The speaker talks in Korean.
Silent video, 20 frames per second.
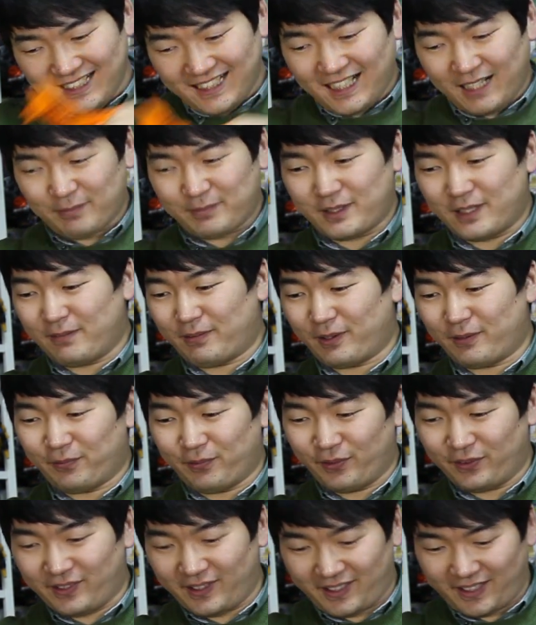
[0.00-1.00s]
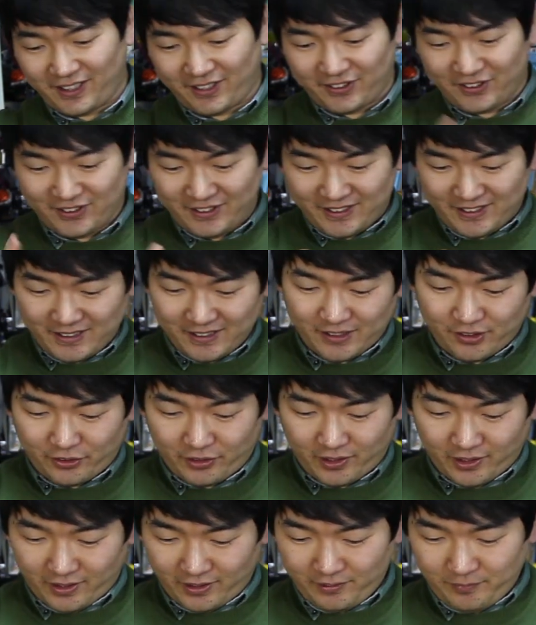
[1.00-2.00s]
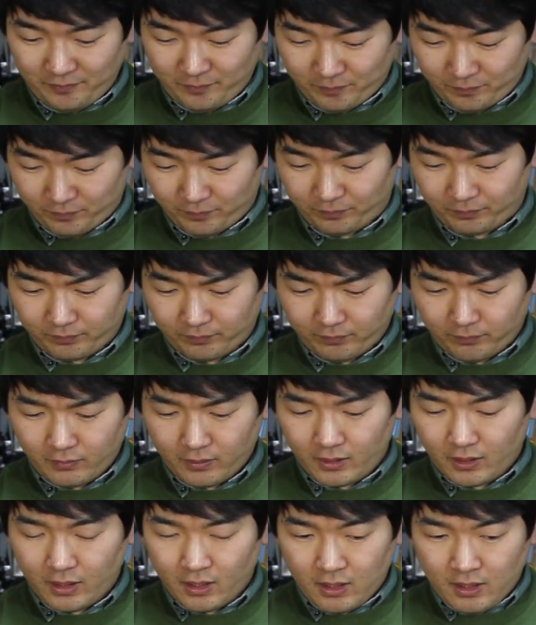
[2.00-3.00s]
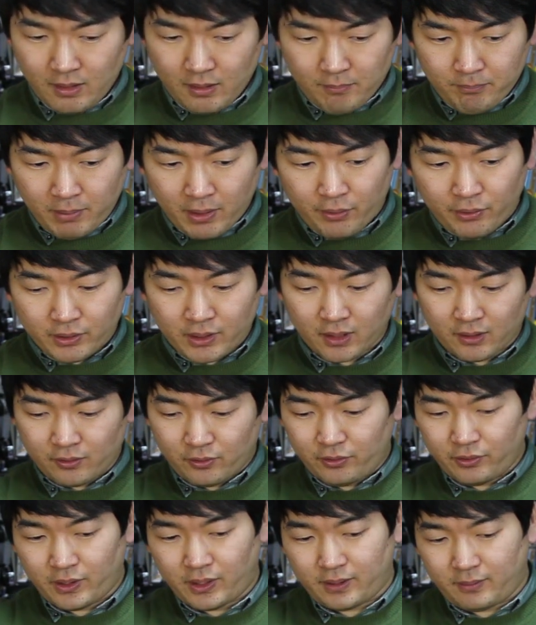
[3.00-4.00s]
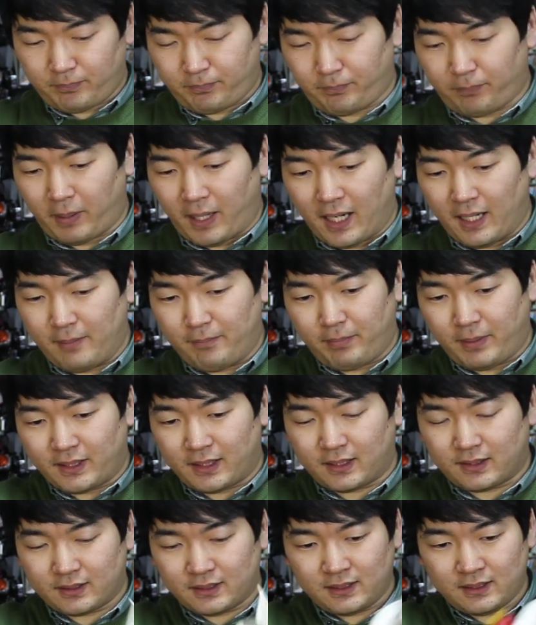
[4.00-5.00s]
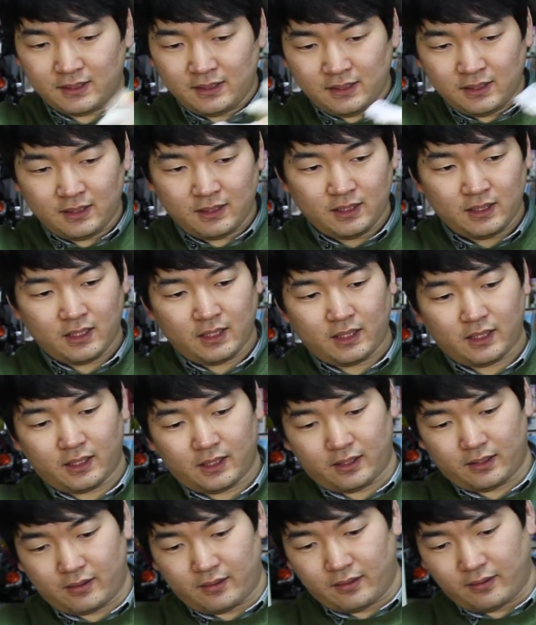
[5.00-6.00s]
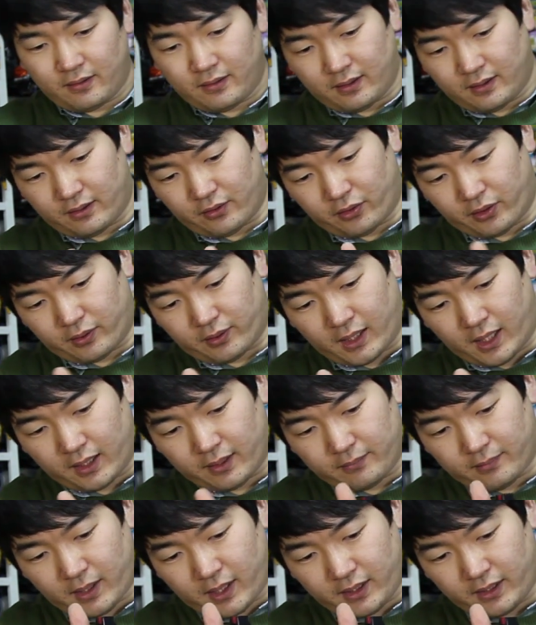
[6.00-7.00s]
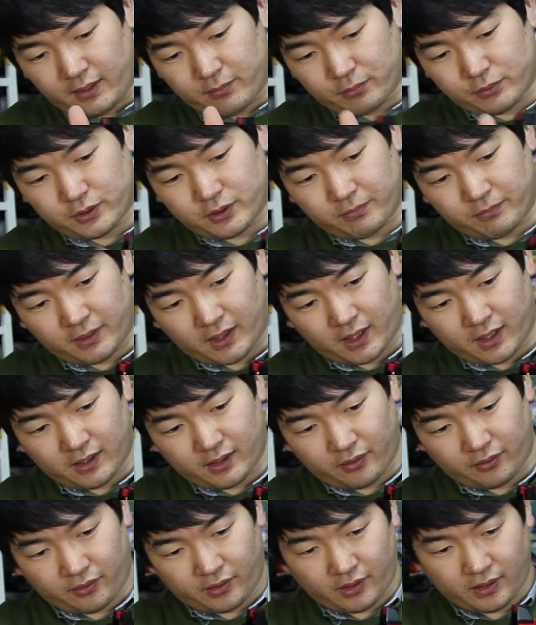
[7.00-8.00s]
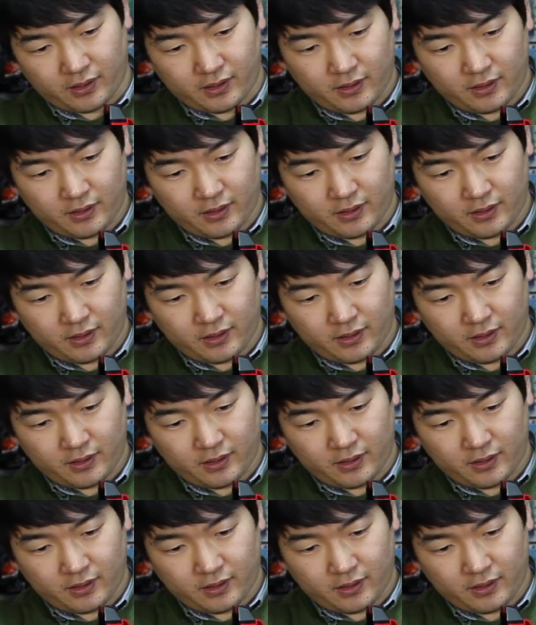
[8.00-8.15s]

합체를 바로 보여드릴게요. 이렇게. 파워다그온의 발바닥은 이렇게 다리, 다리에 붙습니다. 이렇게.